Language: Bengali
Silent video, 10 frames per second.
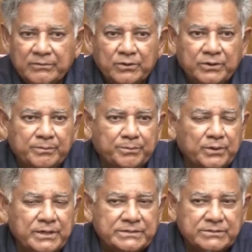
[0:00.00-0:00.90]
যদি
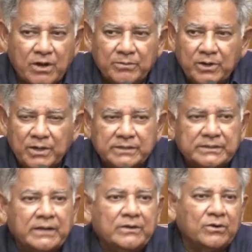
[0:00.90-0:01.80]
পুলিশ কম হয়
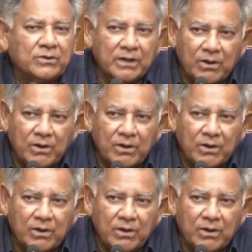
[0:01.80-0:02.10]
তাহলে অন্য